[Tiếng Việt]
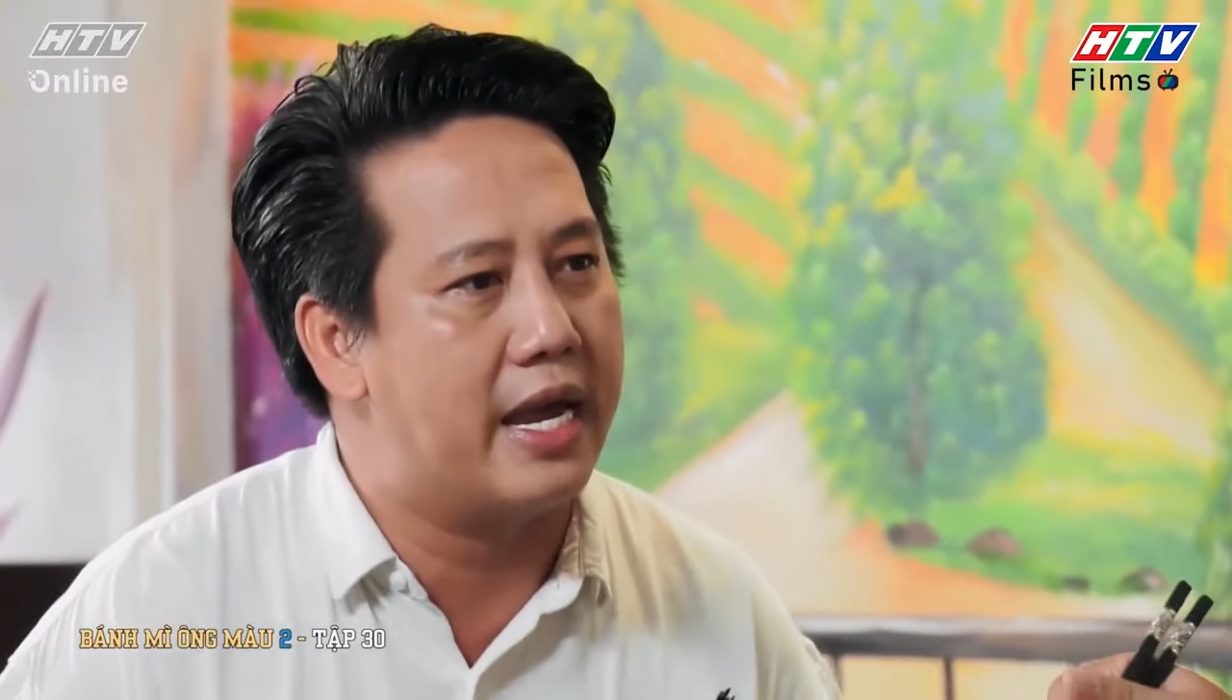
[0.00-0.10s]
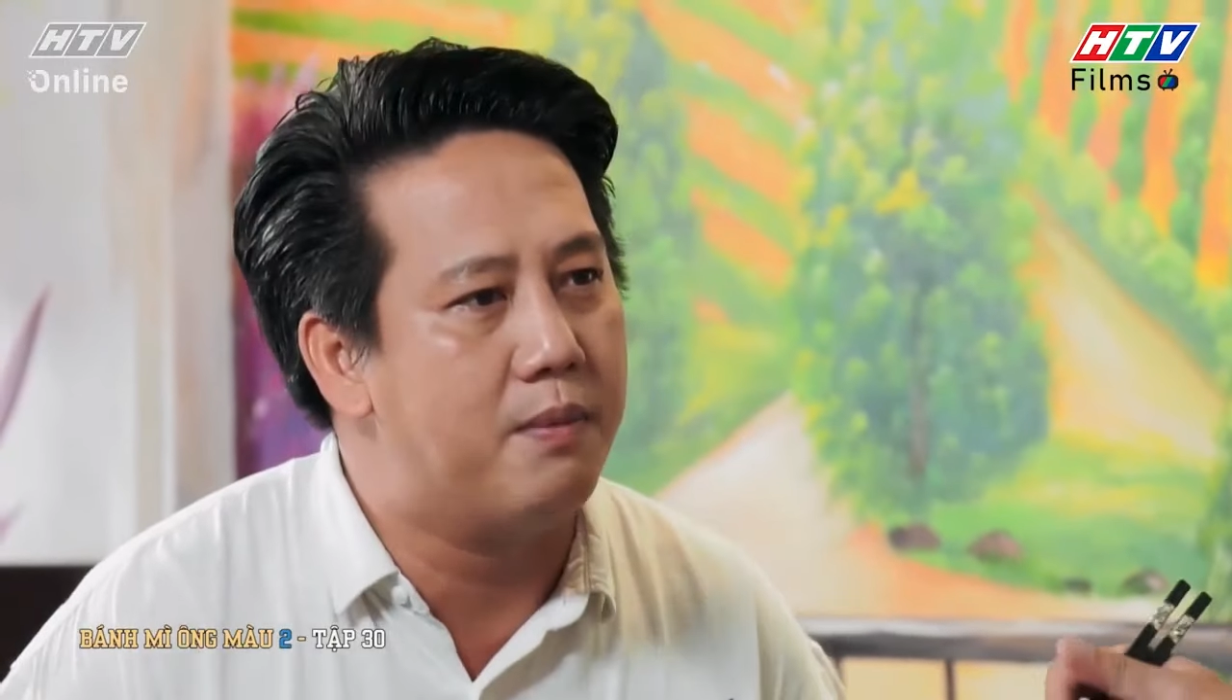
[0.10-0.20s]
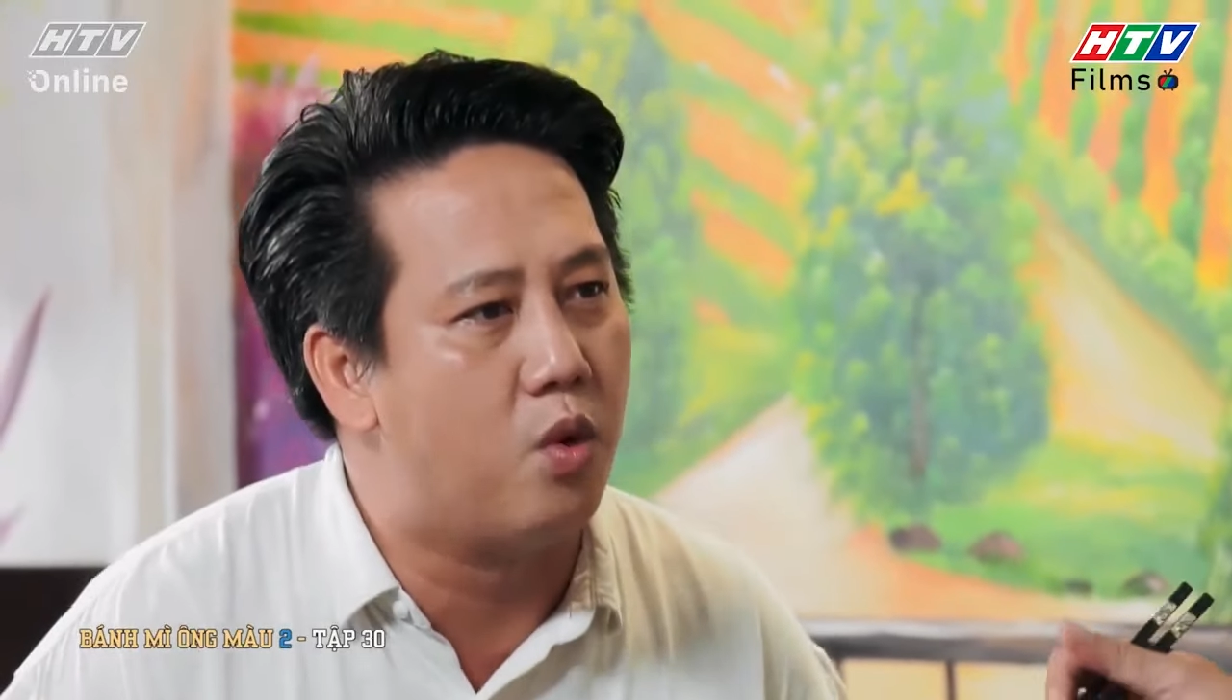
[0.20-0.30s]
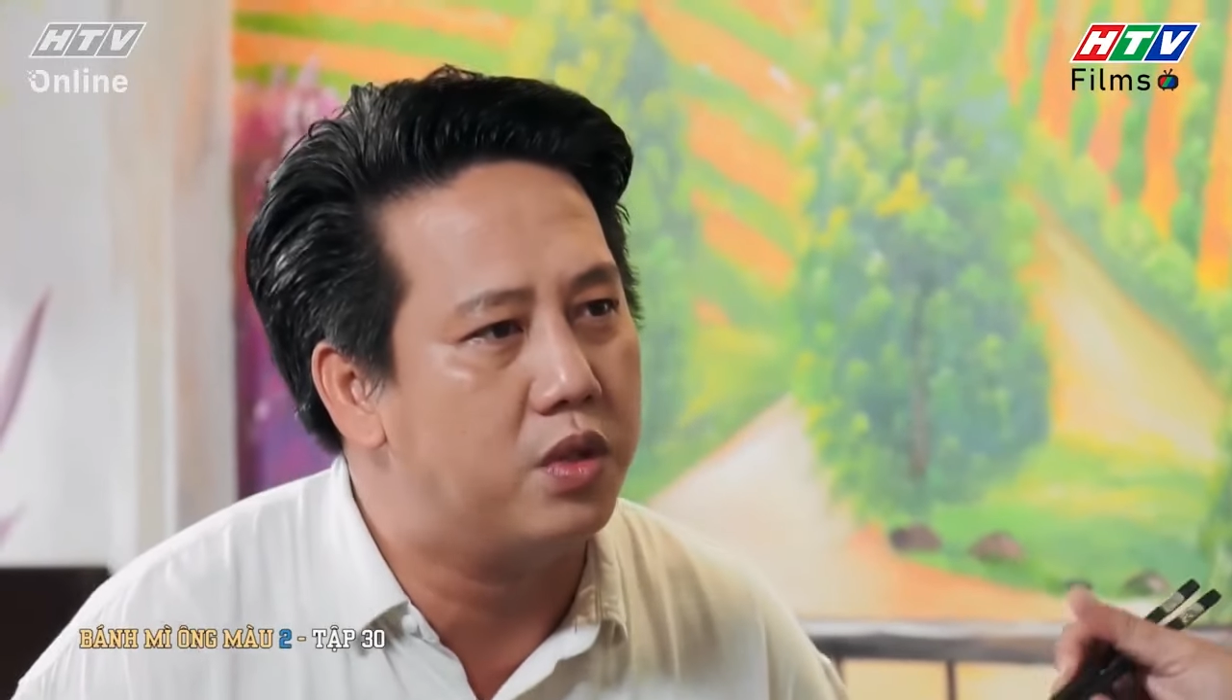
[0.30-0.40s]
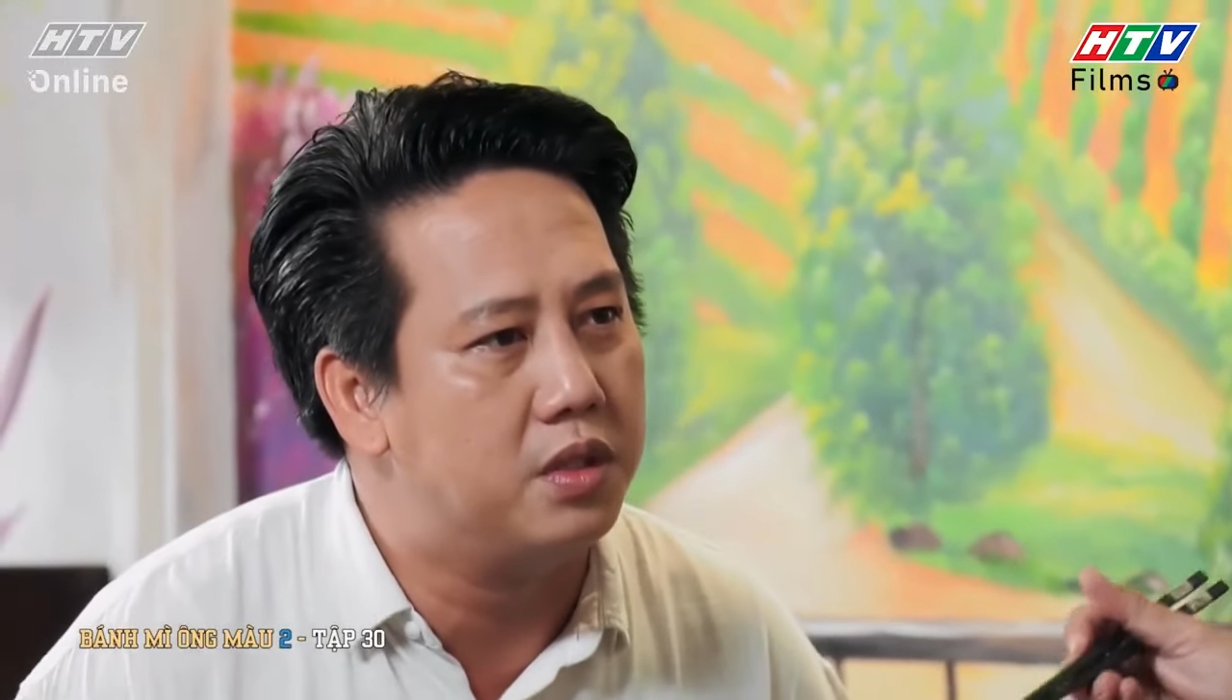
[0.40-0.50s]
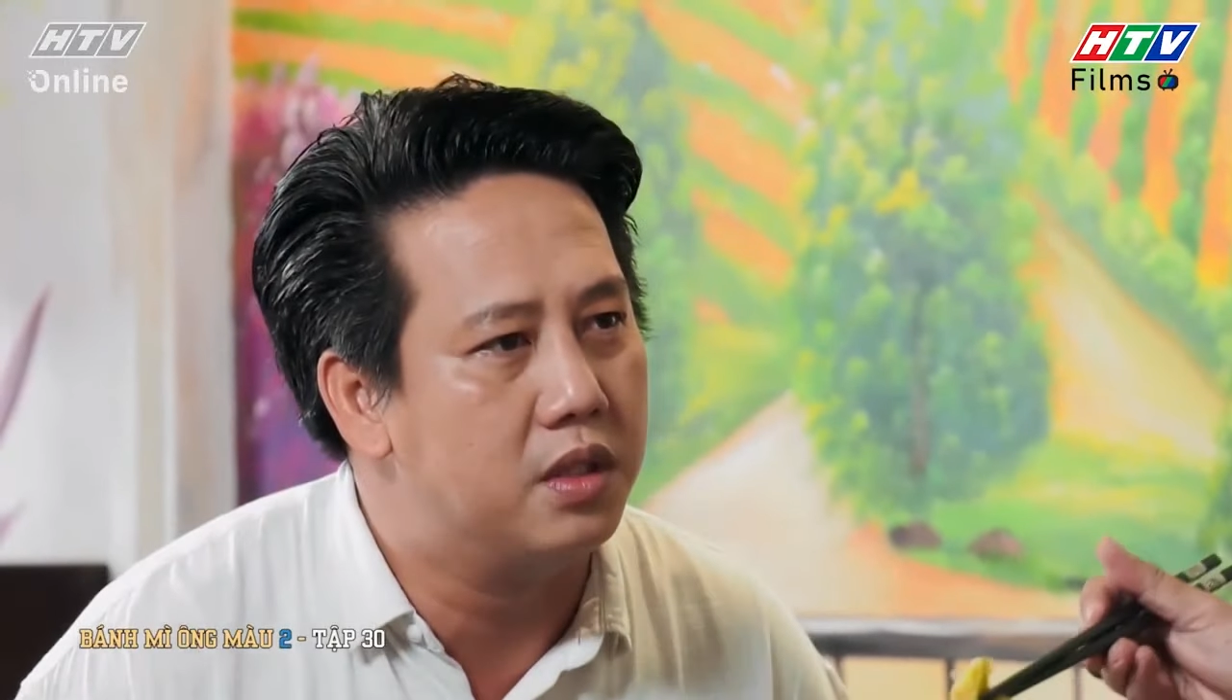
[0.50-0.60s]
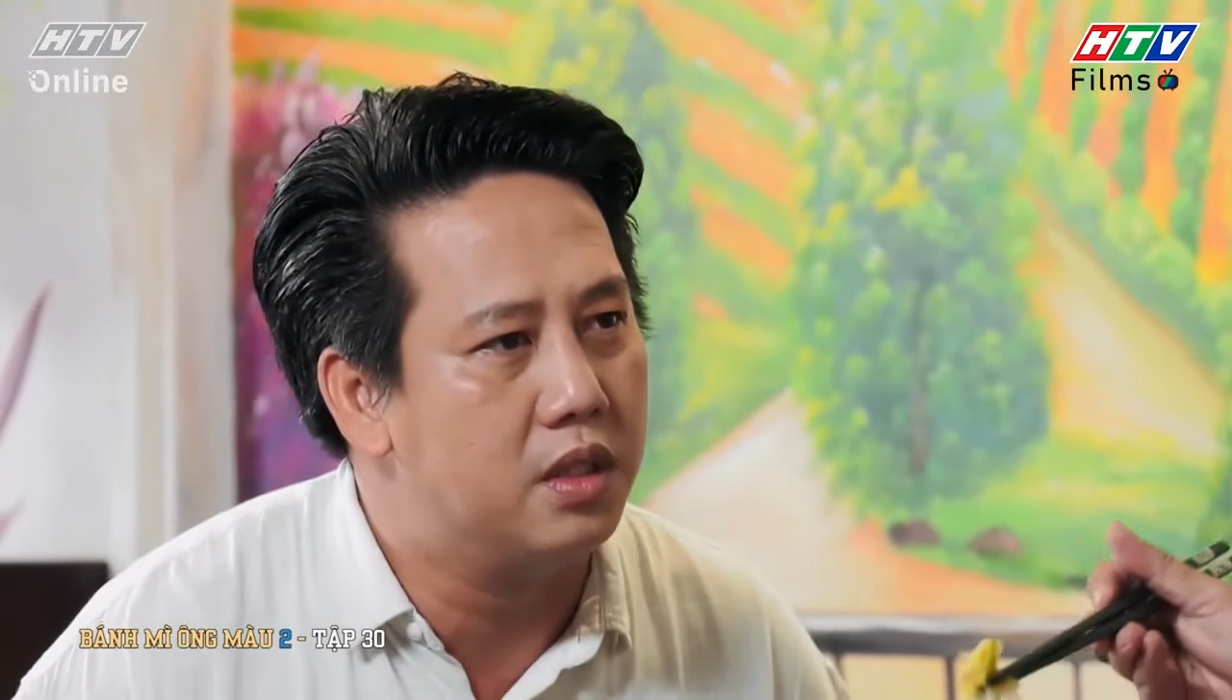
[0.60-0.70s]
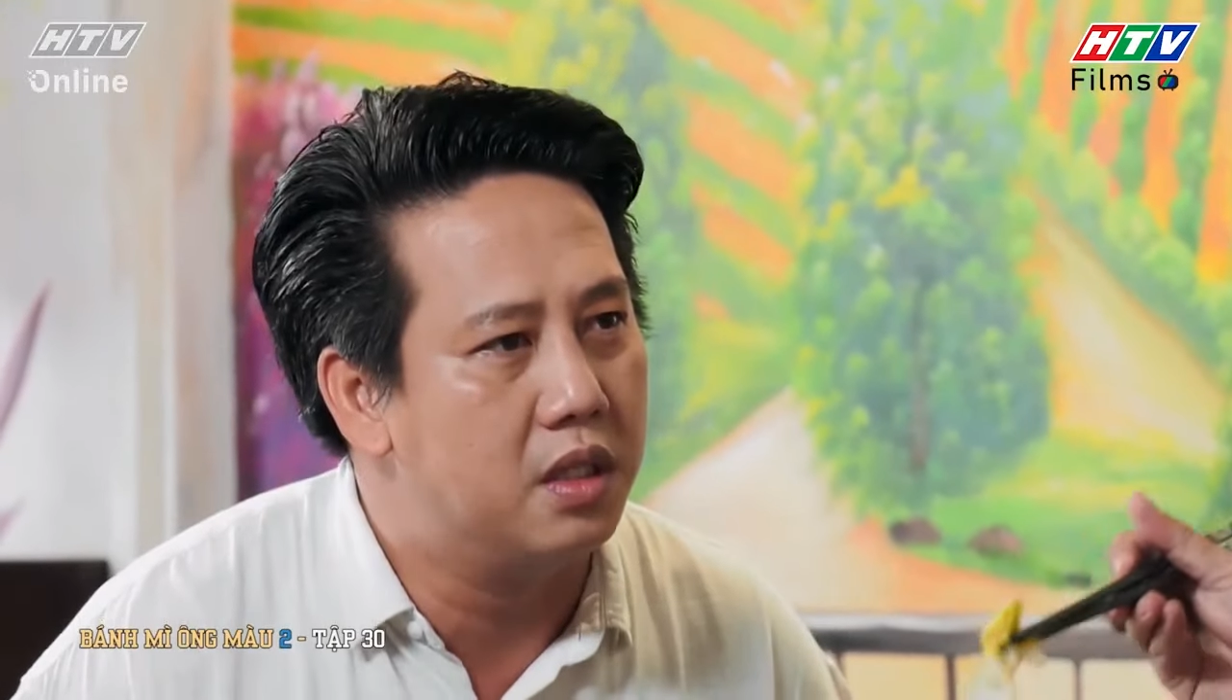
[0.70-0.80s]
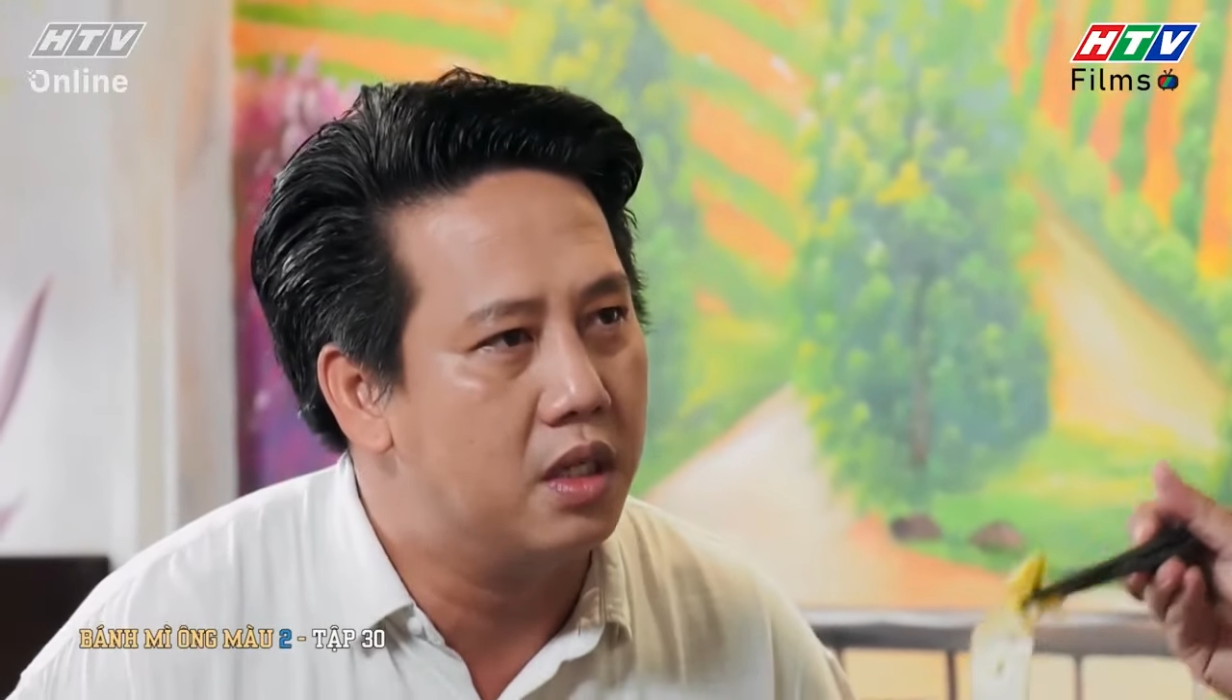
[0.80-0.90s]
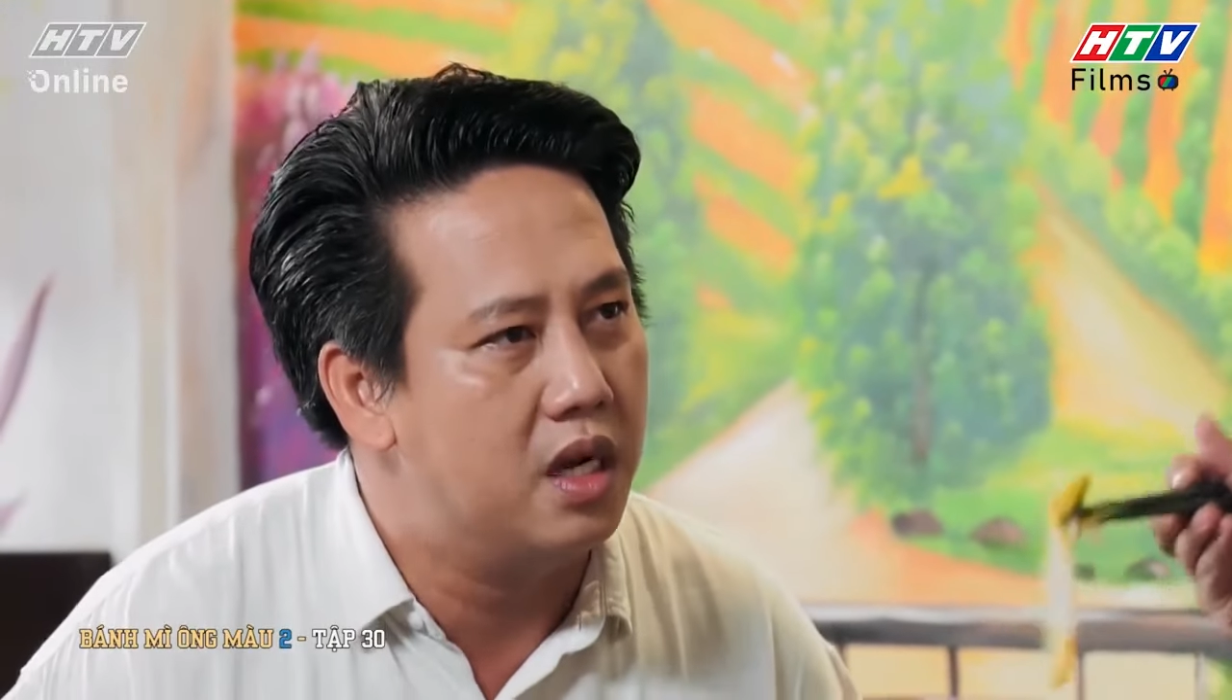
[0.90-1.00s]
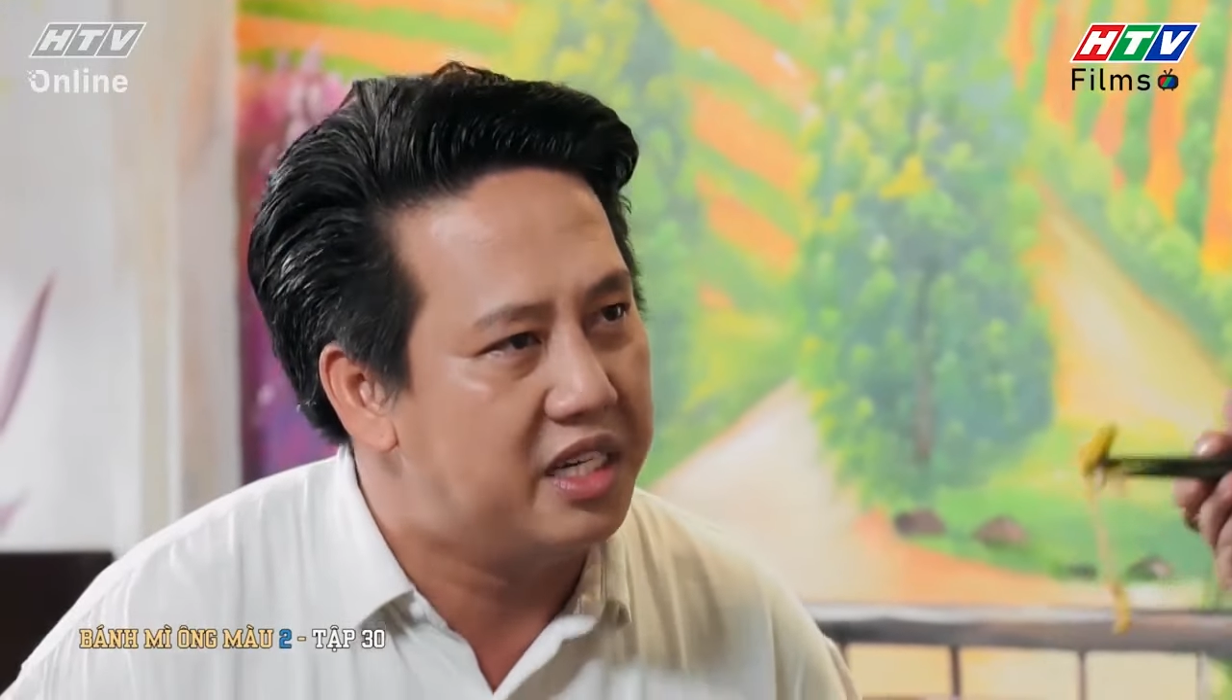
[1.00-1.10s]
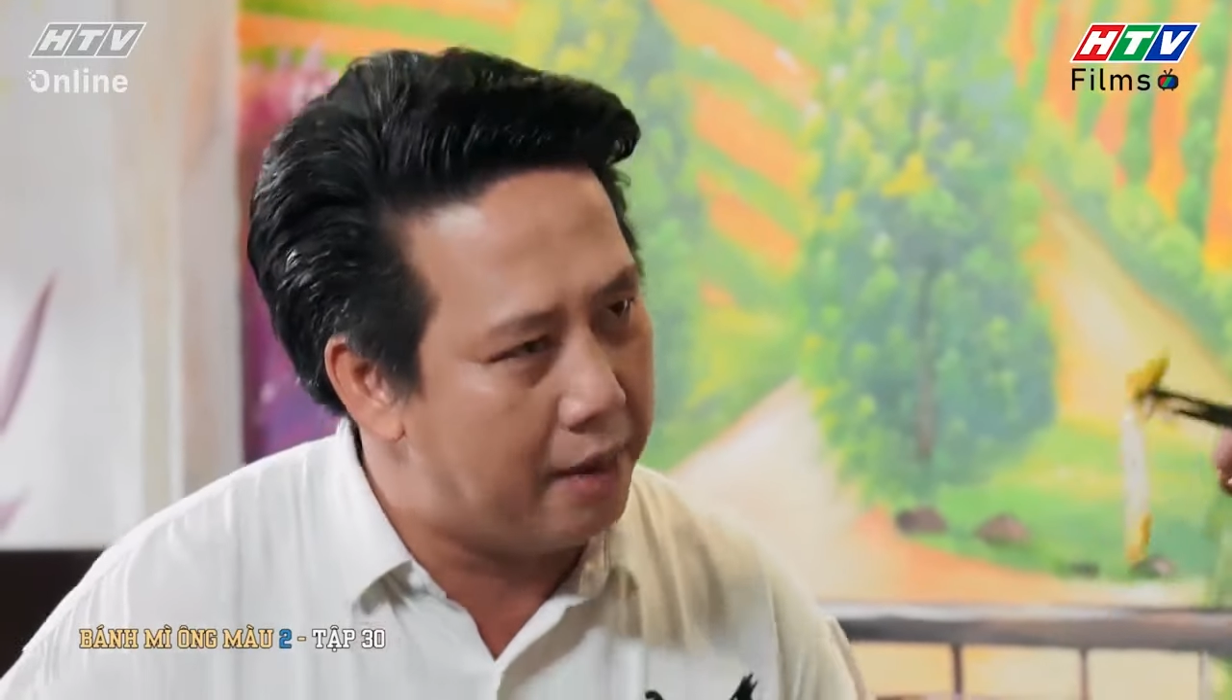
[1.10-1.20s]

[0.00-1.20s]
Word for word: cái mũi chính ra